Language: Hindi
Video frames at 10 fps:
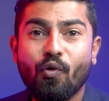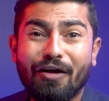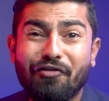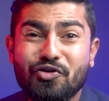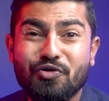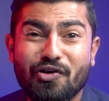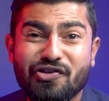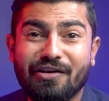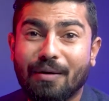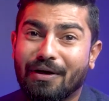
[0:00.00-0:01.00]
वेल फोक्स
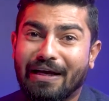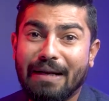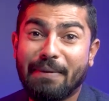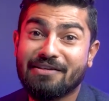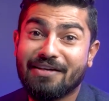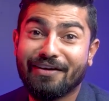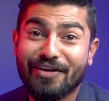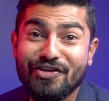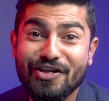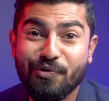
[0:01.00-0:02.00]
वॉचिंग कपल डायनेमिक्स एंड
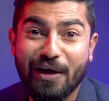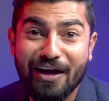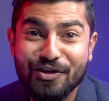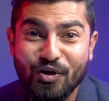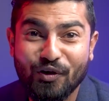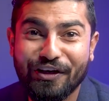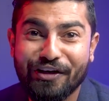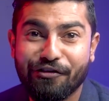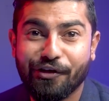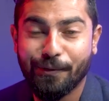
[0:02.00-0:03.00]
दिस इज विकास
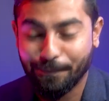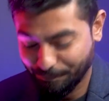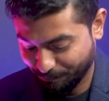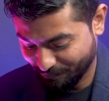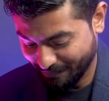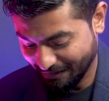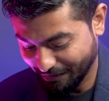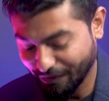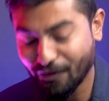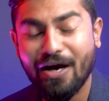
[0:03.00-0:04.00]
चौधरी फॉर यू
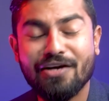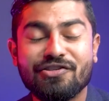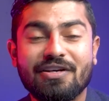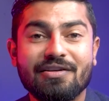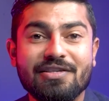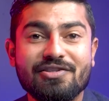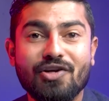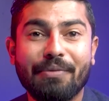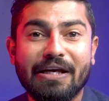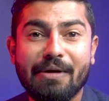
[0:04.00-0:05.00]
यू नो आज जिस
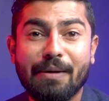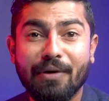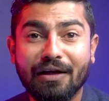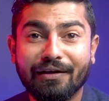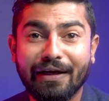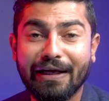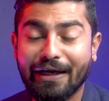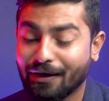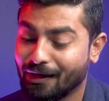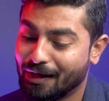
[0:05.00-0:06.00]
टॉपिक के बारे में बात
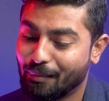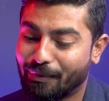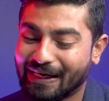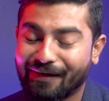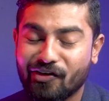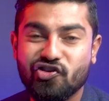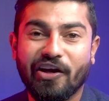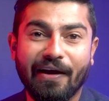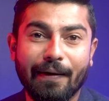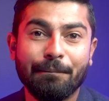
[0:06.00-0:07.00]
करेंगे बड़ा
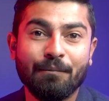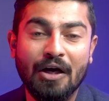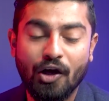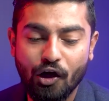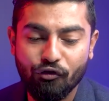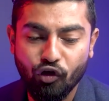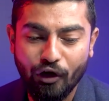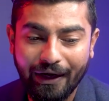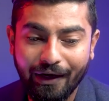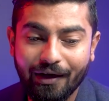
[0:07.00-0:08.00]
इंटरेस्टिंग है और वो
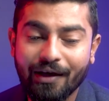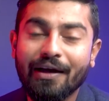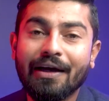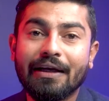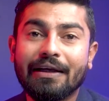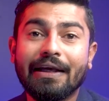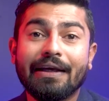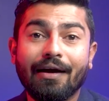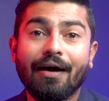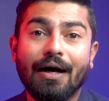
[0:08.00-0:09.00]
है कि
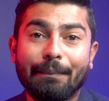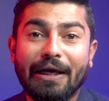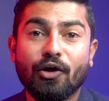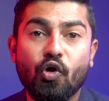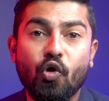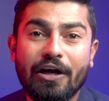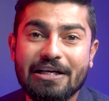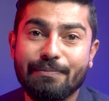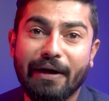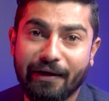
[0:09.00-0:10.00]
क्या आप एक कुकोल्ड
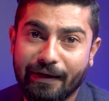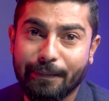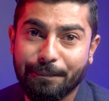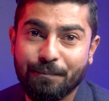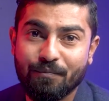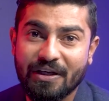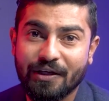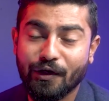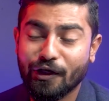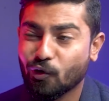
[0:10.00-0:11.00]
हस्बैंड हैं
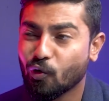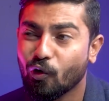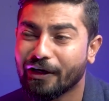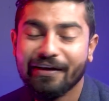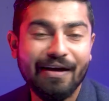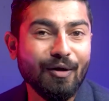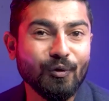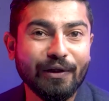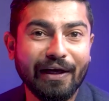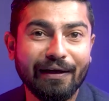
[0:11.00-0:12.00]
यू नो एक कुकोल्ड क्या
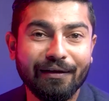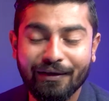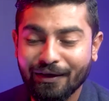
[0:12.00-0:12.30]
होता है